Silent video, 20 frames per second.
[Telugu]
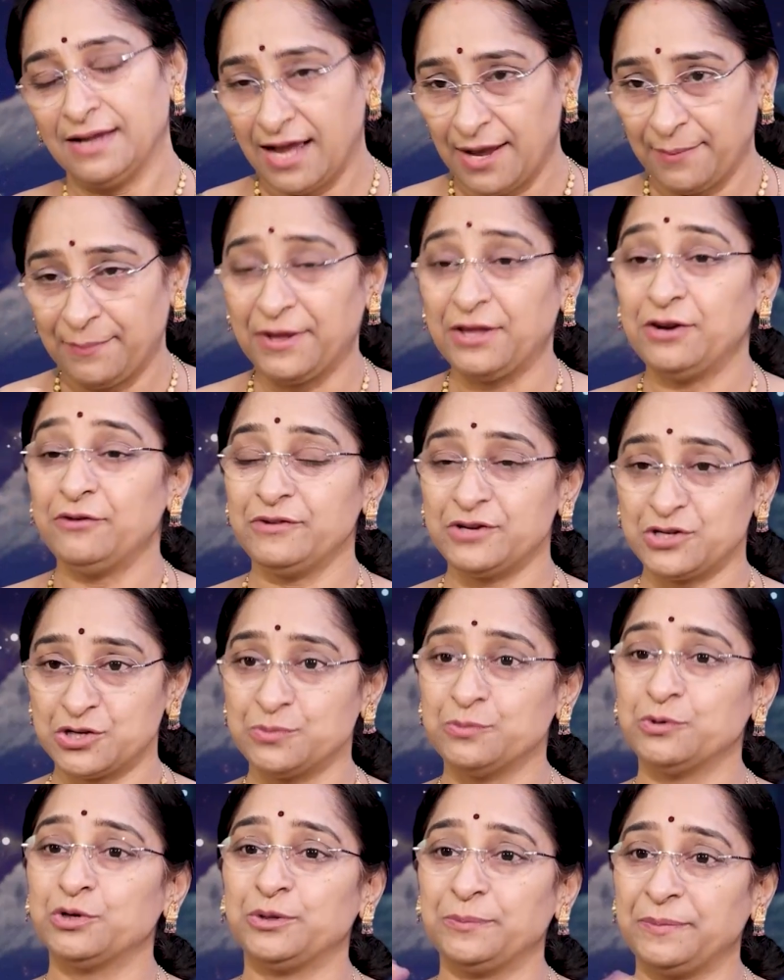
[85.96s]
ఆ పేరు
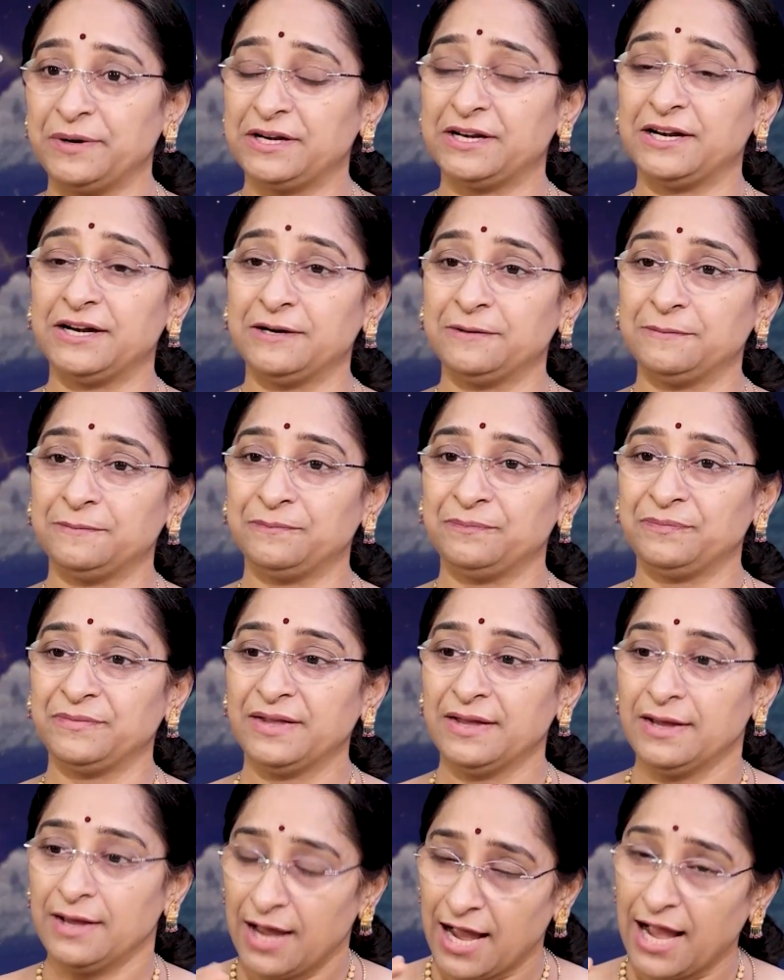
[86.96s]
విష్ణుమూర్తి పెట్టాడు
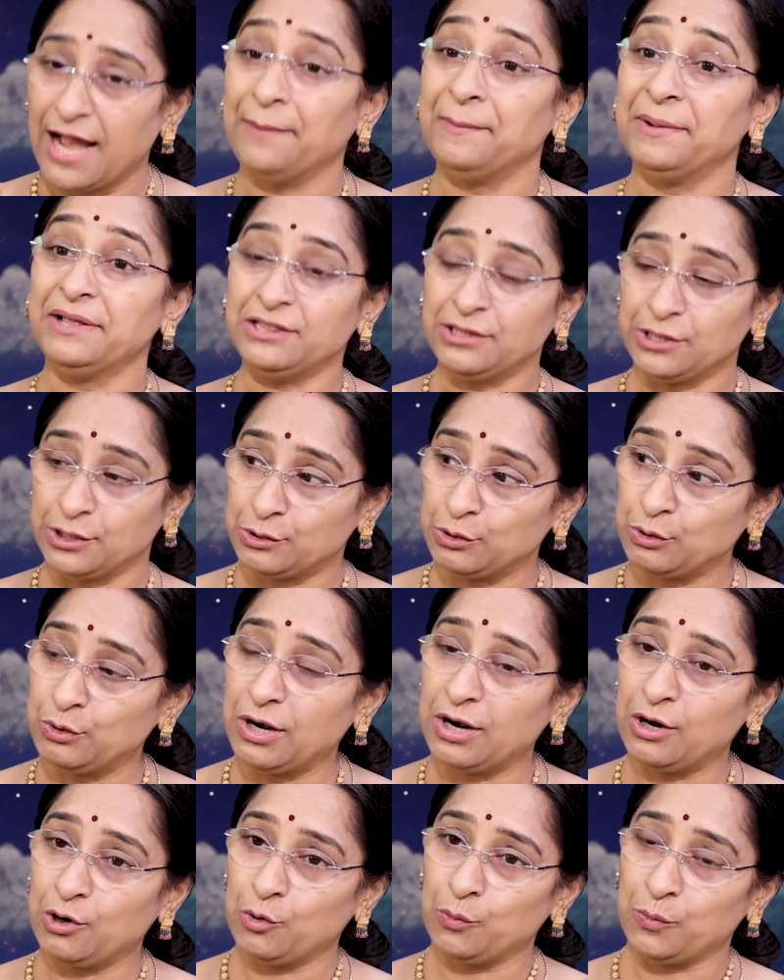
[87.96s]
ఆమె
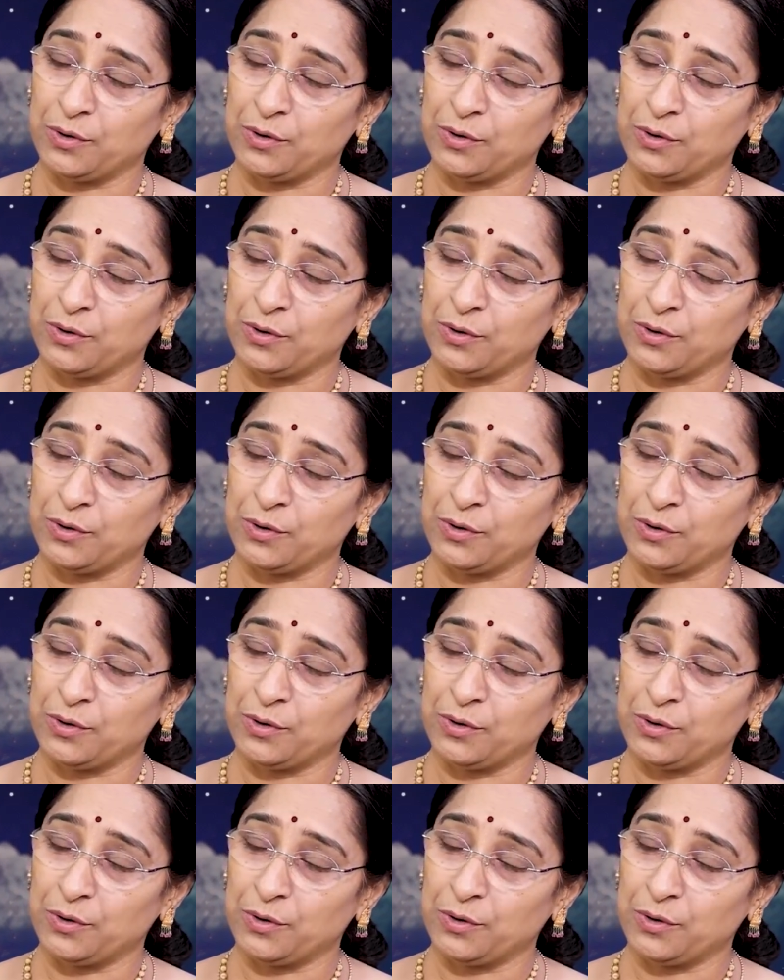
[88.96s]
తిథులలో